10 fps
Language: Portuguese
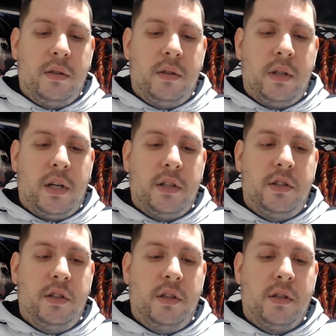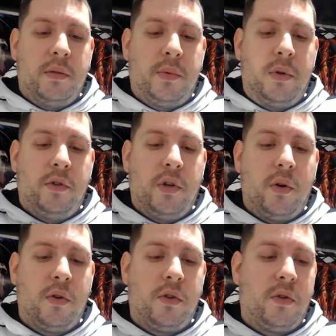na caixinha. Pronto, é o
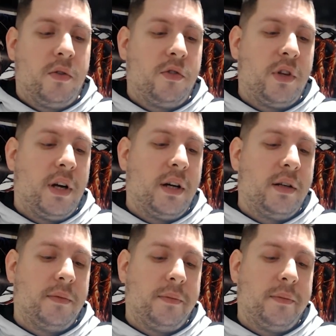que se estraga.